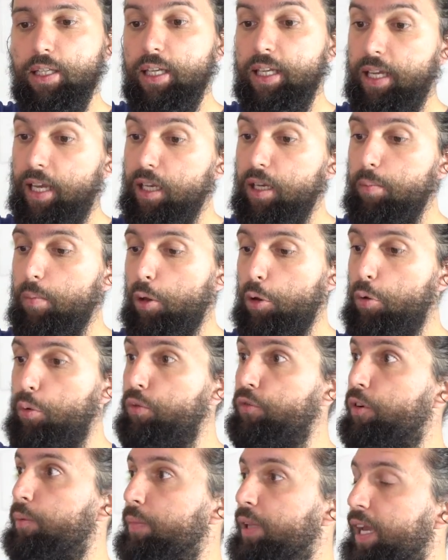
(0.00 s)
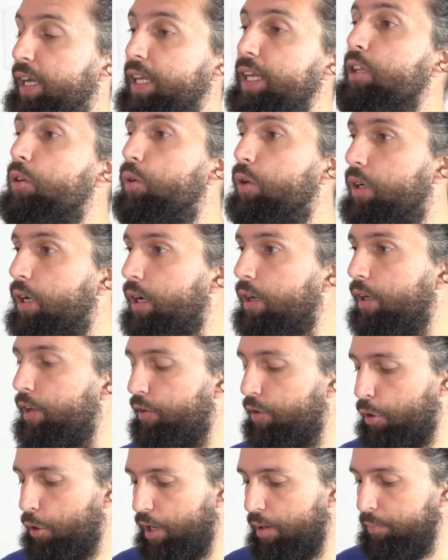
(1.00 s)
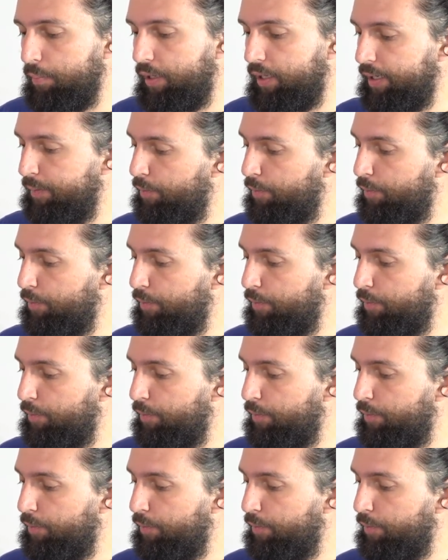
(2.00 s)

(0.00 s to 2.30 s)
den kennen wir schon vom 3D-Drucker, also scheinbar